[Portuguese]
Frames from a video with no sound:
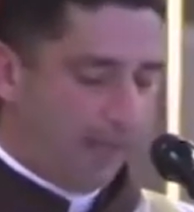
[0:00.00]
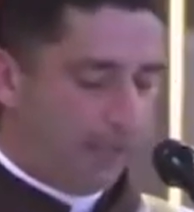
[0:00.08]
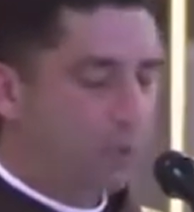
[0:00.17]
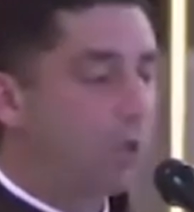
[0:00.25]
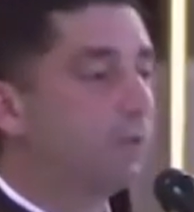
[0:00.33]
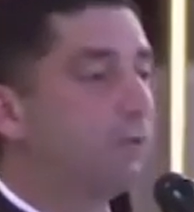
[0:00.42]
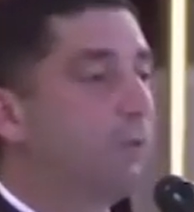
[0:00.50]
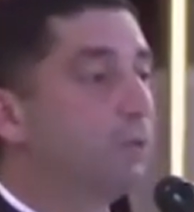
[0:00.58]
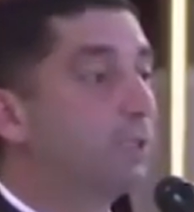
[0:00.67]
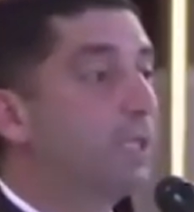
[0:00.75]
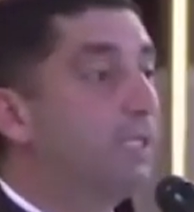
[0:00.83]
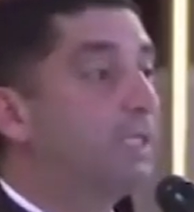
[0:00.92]
que nós
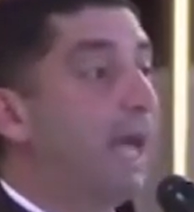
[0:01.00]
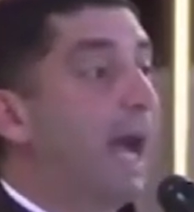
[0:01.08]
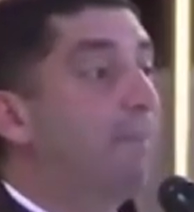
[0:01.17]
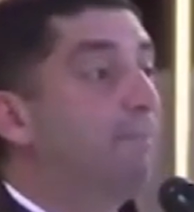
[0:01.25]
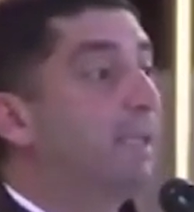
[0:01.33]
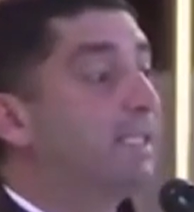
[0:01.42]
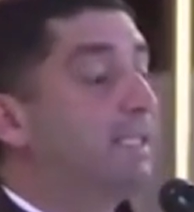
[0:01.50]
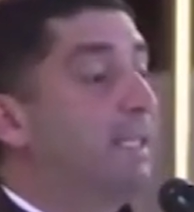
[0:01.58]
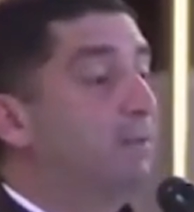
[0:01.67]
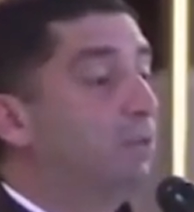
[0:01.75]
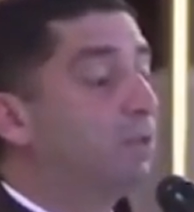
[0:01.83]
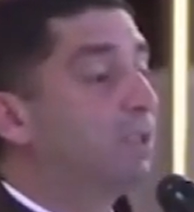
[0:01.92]
vamos encerrar,
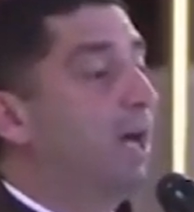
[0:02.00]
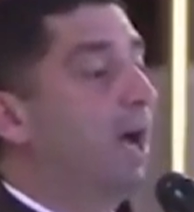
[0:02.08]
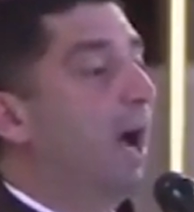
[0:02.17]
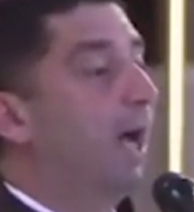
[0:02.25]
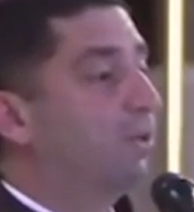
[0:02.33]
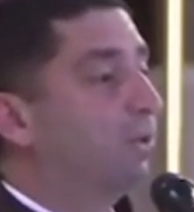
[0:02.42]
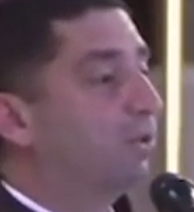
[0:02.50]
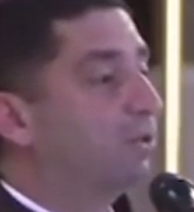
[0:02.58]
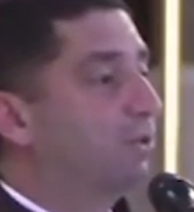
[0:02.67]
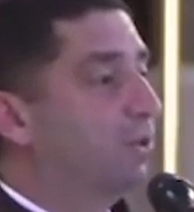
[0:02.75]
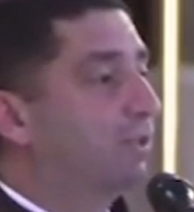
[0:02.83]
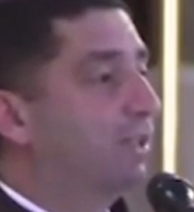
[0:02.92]
peçamos a nosso
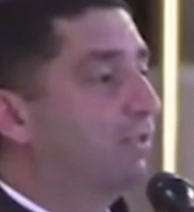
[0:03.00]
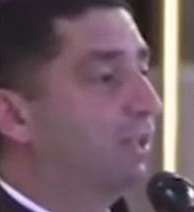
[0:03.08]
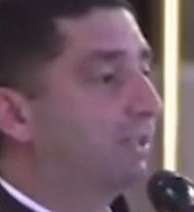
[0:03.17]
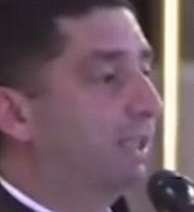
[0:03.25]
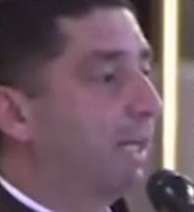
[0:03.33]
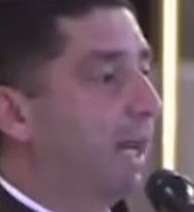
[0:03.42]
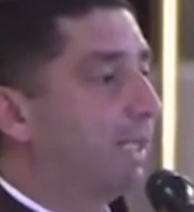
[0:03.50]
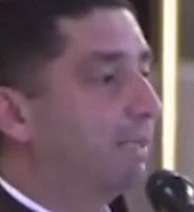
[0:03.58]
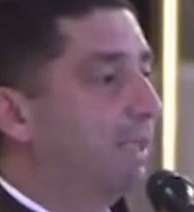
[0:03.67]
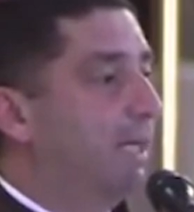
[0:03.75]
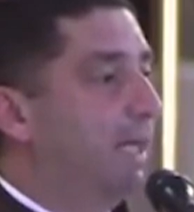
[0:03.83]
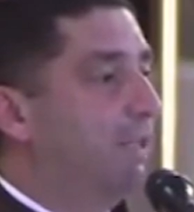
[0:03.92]
Senhor Jesus Cristo essa
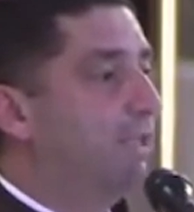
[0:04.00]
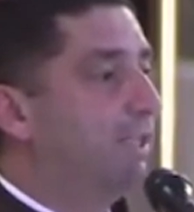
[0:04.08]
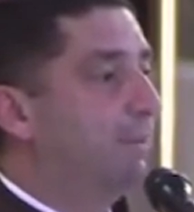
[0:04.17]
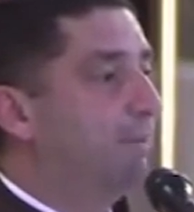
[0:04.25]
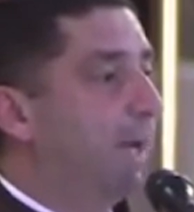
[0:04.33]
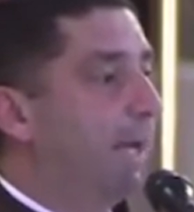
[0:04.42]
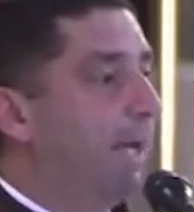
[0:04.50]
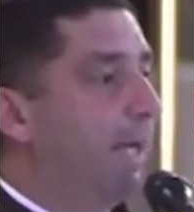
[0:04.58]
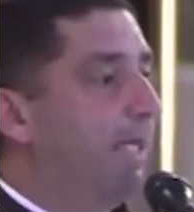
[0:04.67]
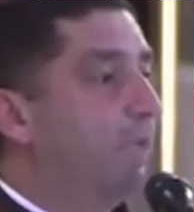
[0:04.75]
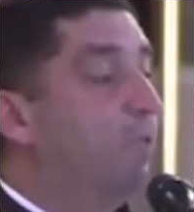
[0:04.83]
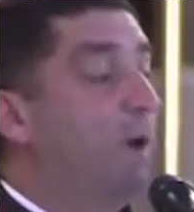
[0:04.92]
graça, de ter para
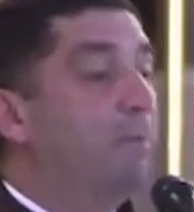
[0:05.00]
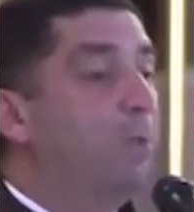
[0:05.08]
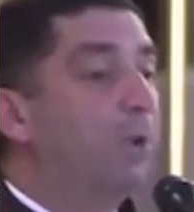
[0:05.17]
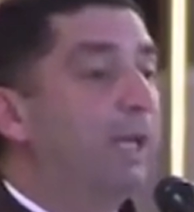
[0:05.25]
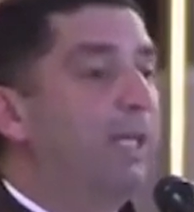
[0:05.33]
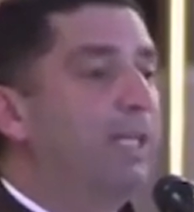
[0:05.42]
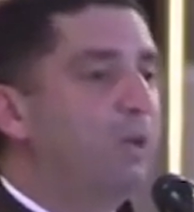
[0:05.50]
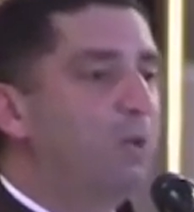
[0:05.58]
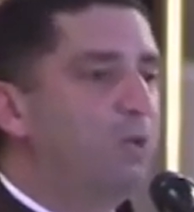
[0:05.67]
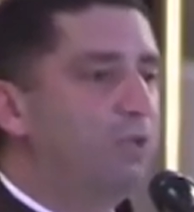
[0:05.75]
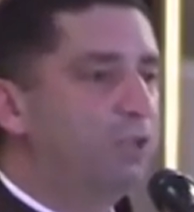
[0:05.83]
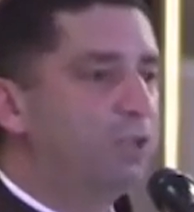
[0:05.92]
Ele um amor
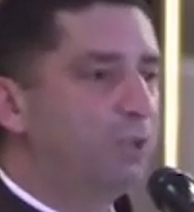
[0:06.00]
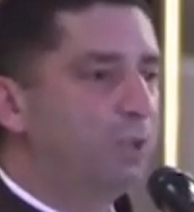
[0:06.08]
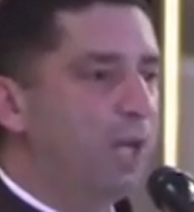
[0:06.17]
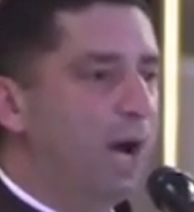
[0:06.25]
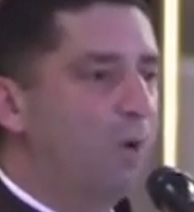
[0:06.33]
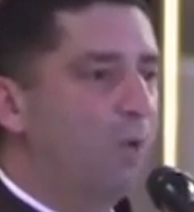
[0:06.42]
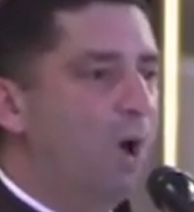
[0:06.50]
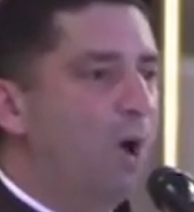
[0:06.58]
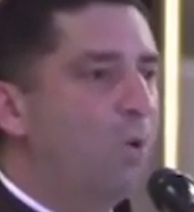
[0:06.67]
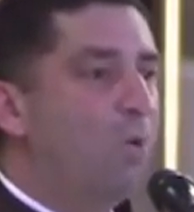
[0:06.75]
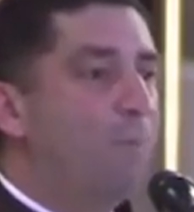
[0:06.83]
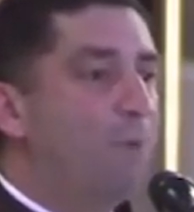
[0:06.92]
incondicional,
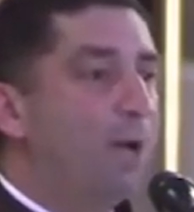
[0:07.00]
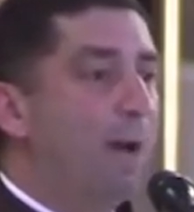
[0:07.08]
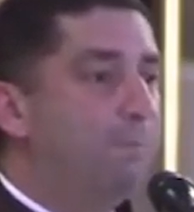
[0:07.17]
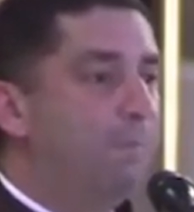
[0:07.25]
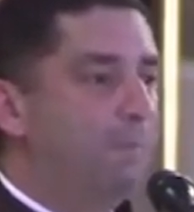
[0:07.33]
um amor a,